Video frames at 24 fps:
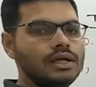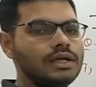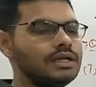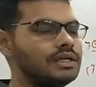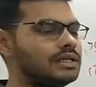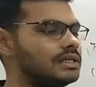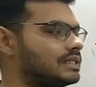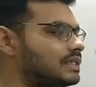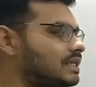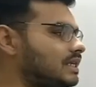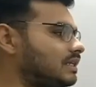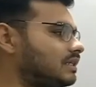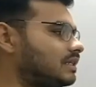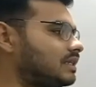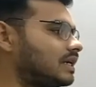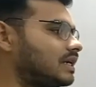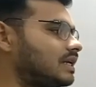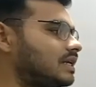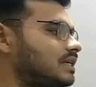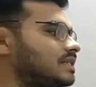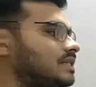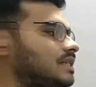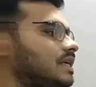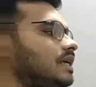इसी
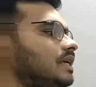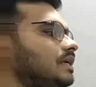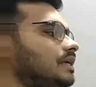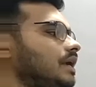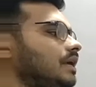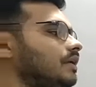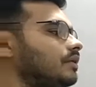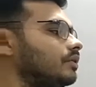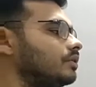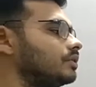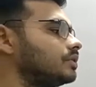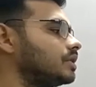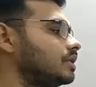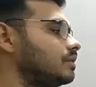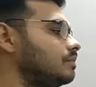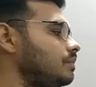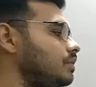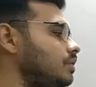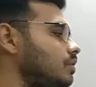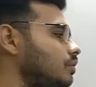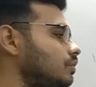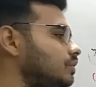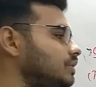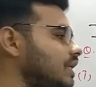तरह से ये क्वेश्चन
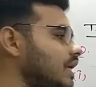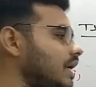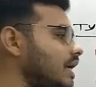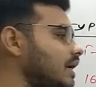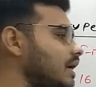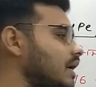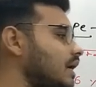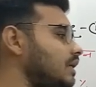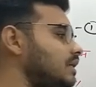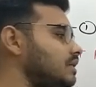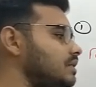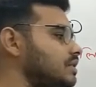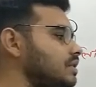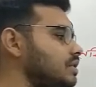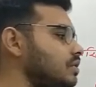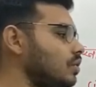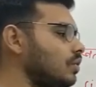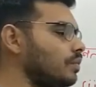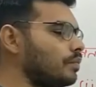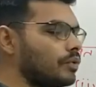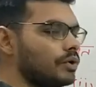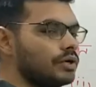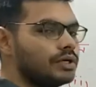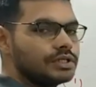भी हो जाएगा
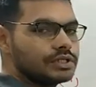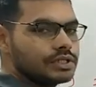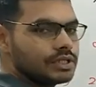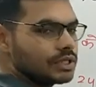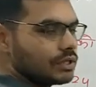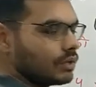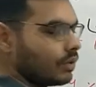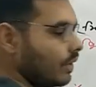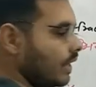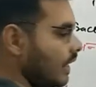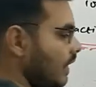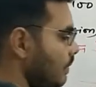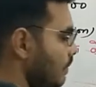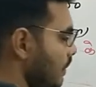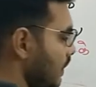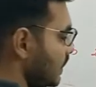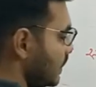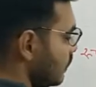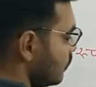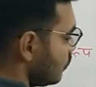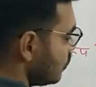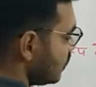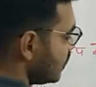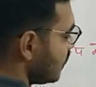जीरो पॉइंट जीरो एट
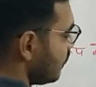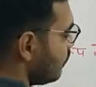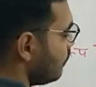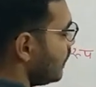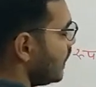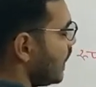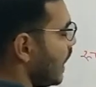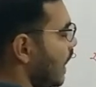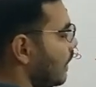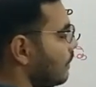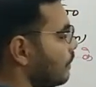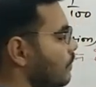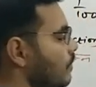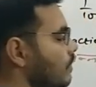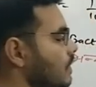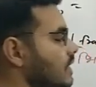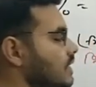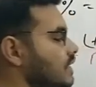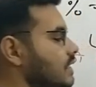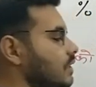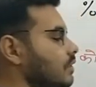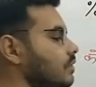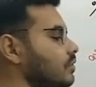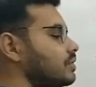परसेंट तो जब भी आपको
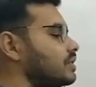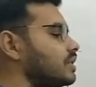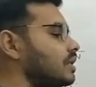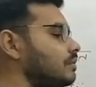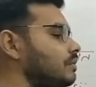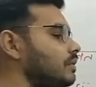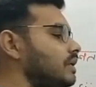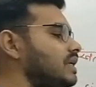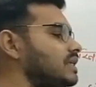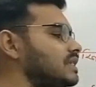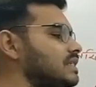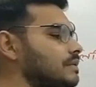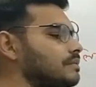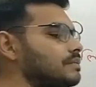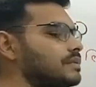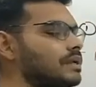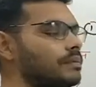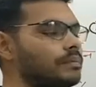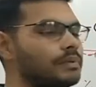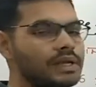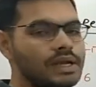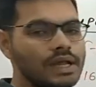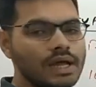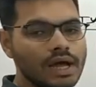ऐसे क्वेश्चन मिले
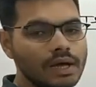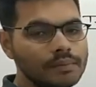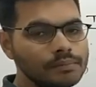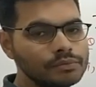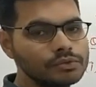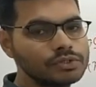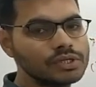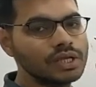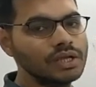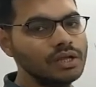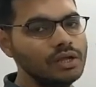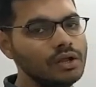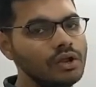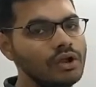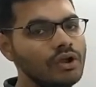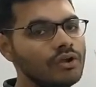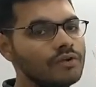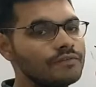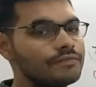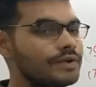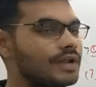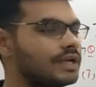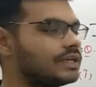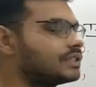सबसे पहले आप उसे
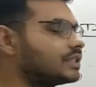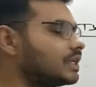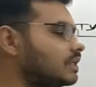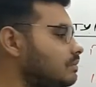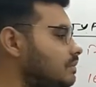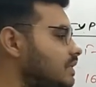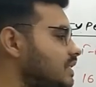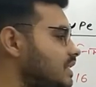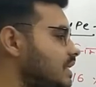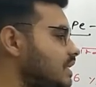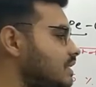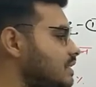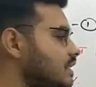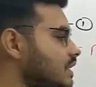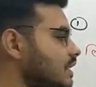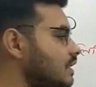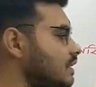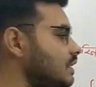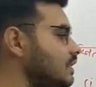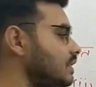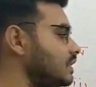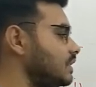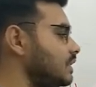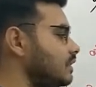फ्रैक्शन में चेंज कर
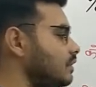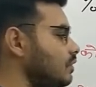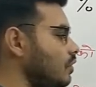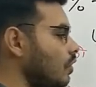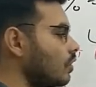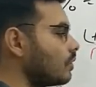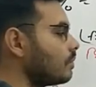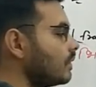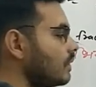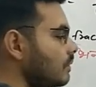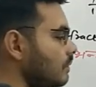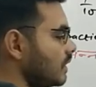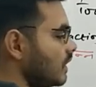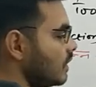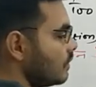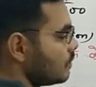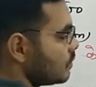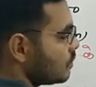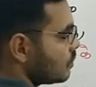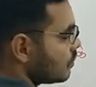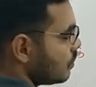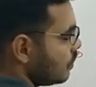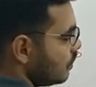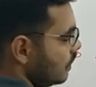दीजिए नॉर्मल मतलब
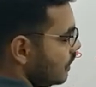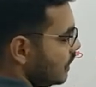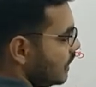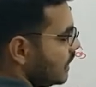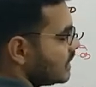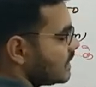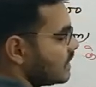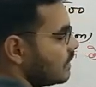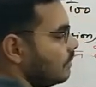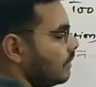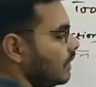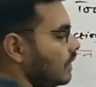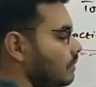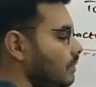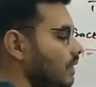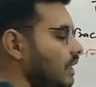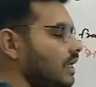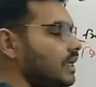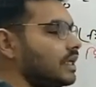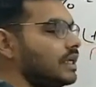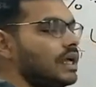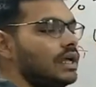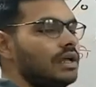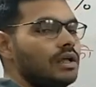उसको डेसिमल में
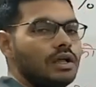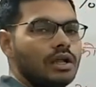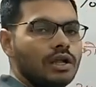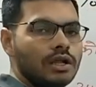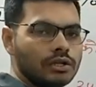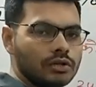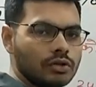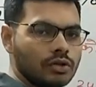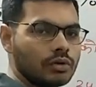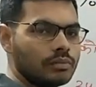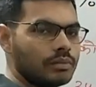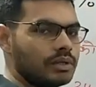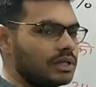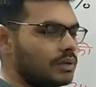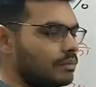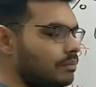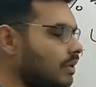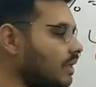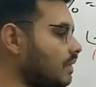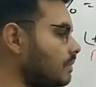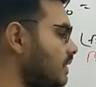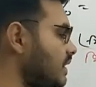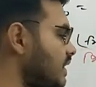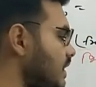ही है नॉर्मल
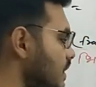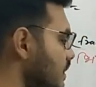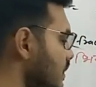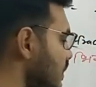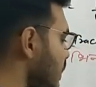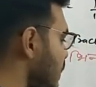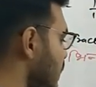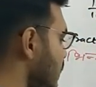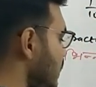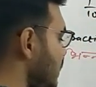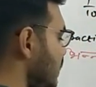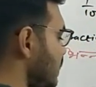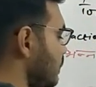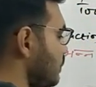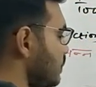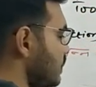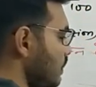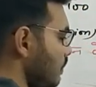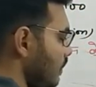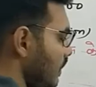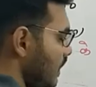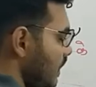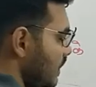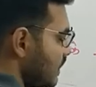नंबर में चेंज कीजिए
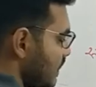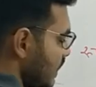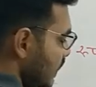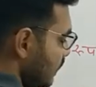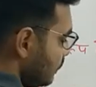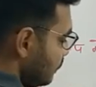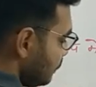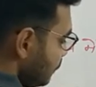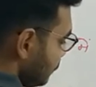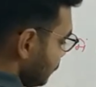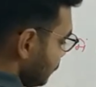सबसे पहले इसे